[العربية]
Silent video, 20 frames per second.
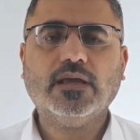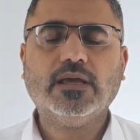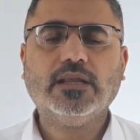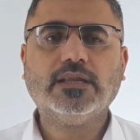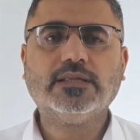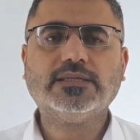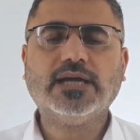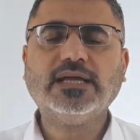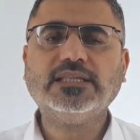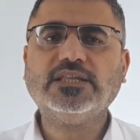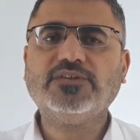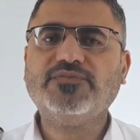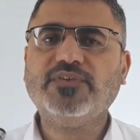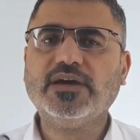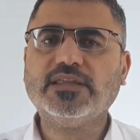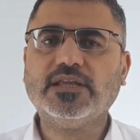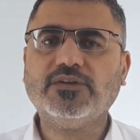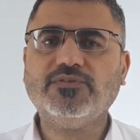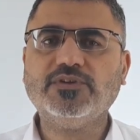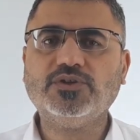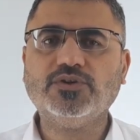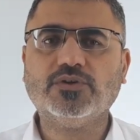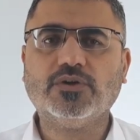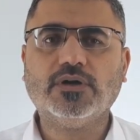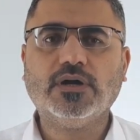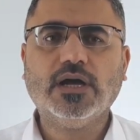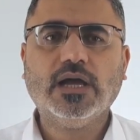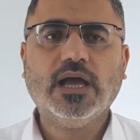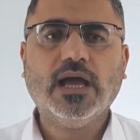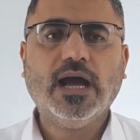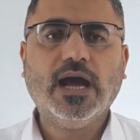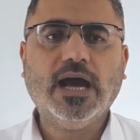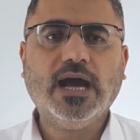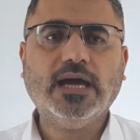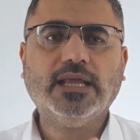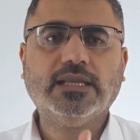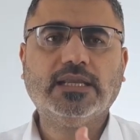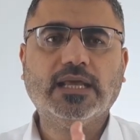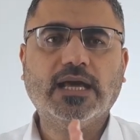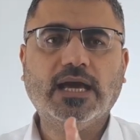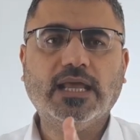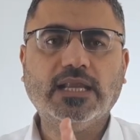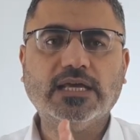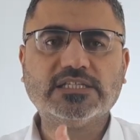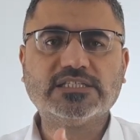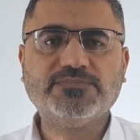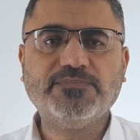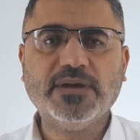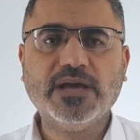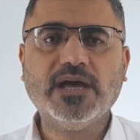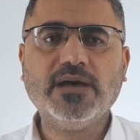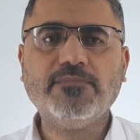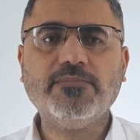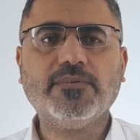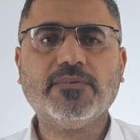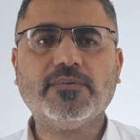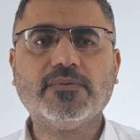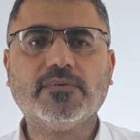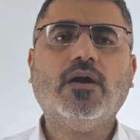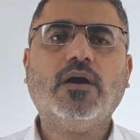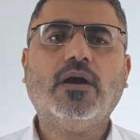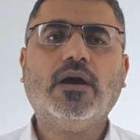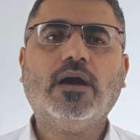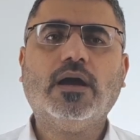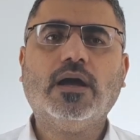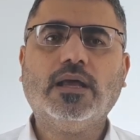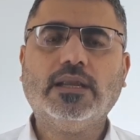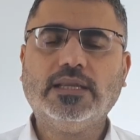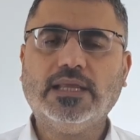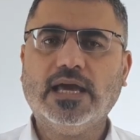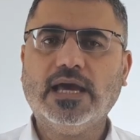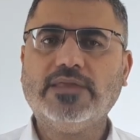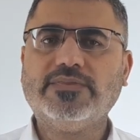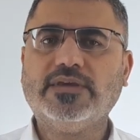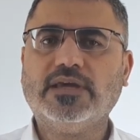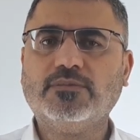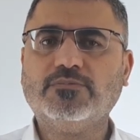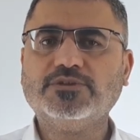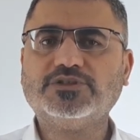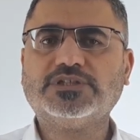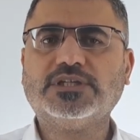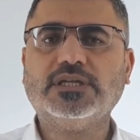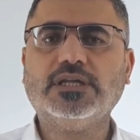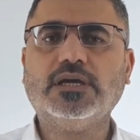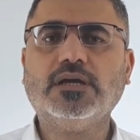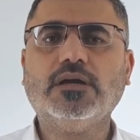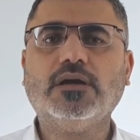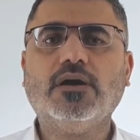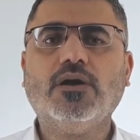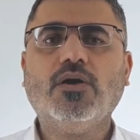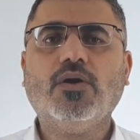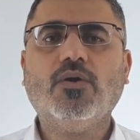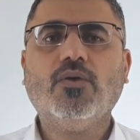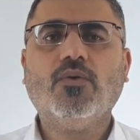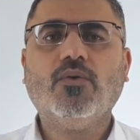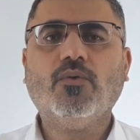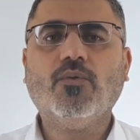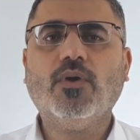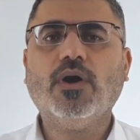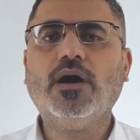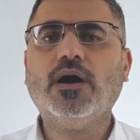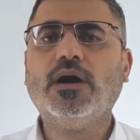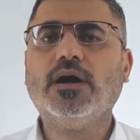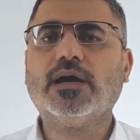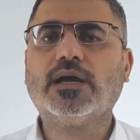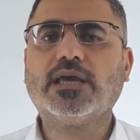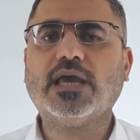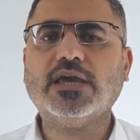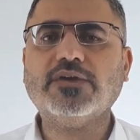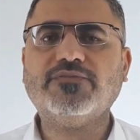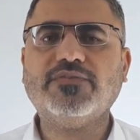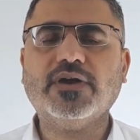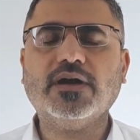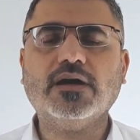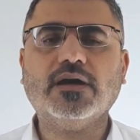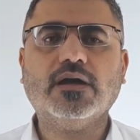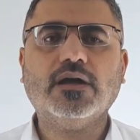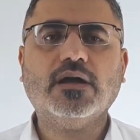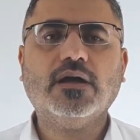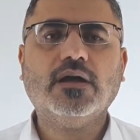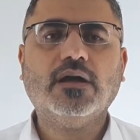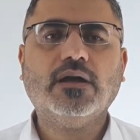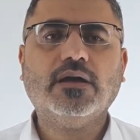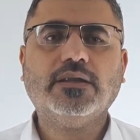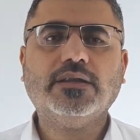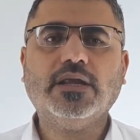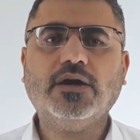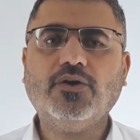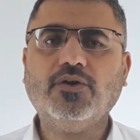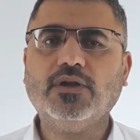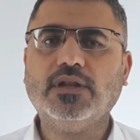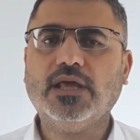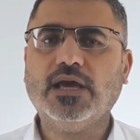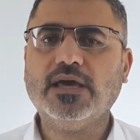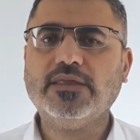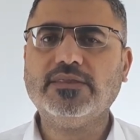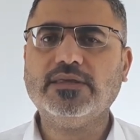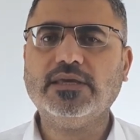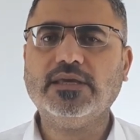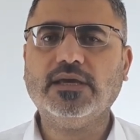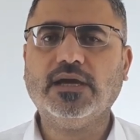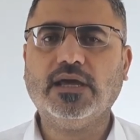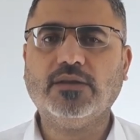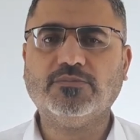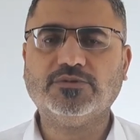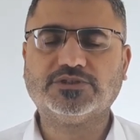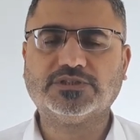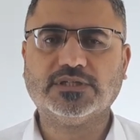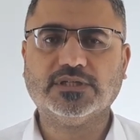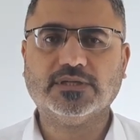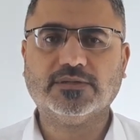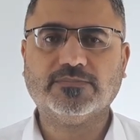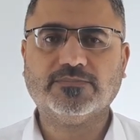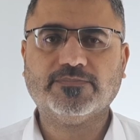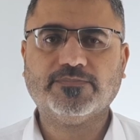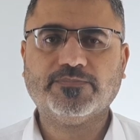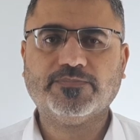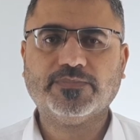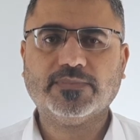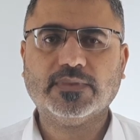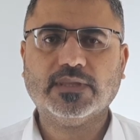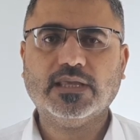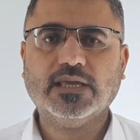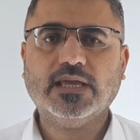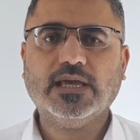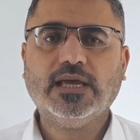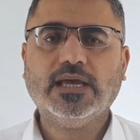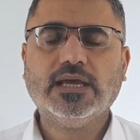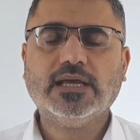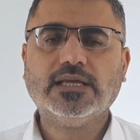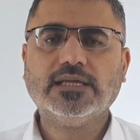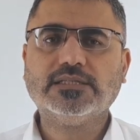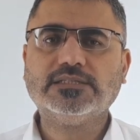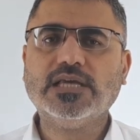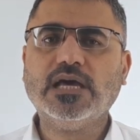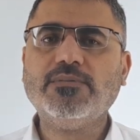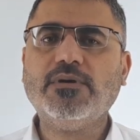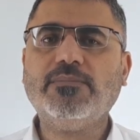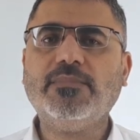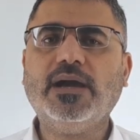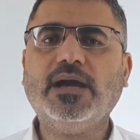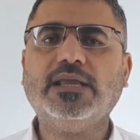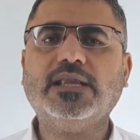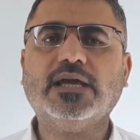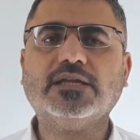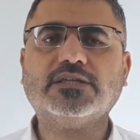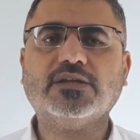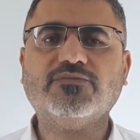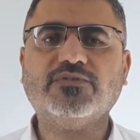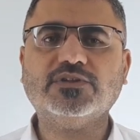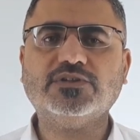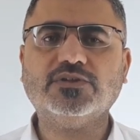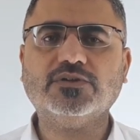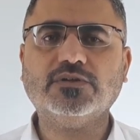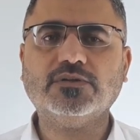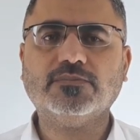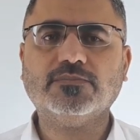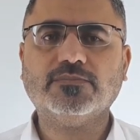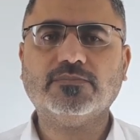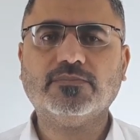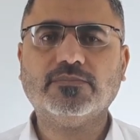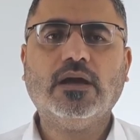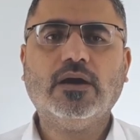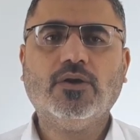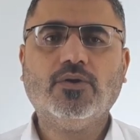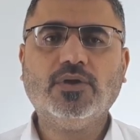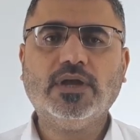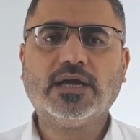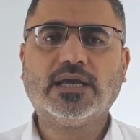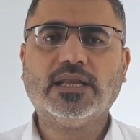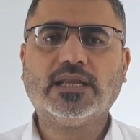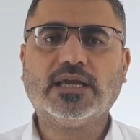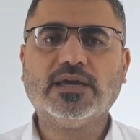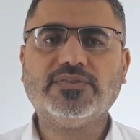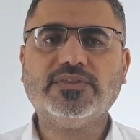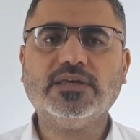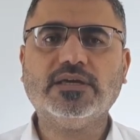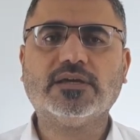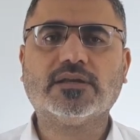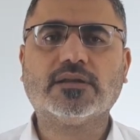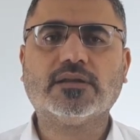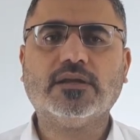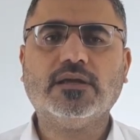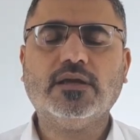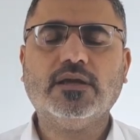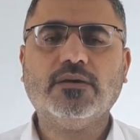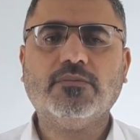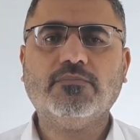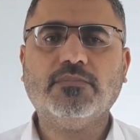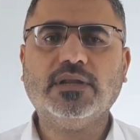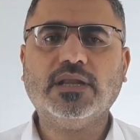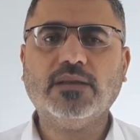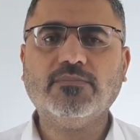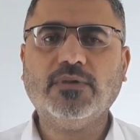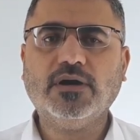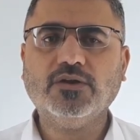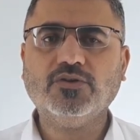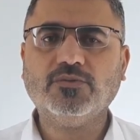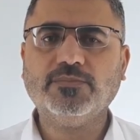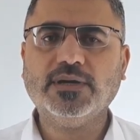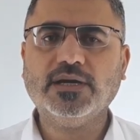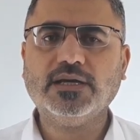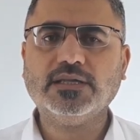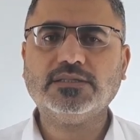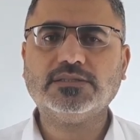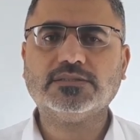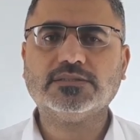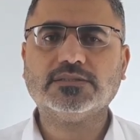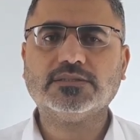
نتحدث في هذا الفيديو عن الأسباب لهذه المشكلة وكيف نحل هذه المشكلة تابع معي نهاية الفيديو هناك الكثير من المعلومات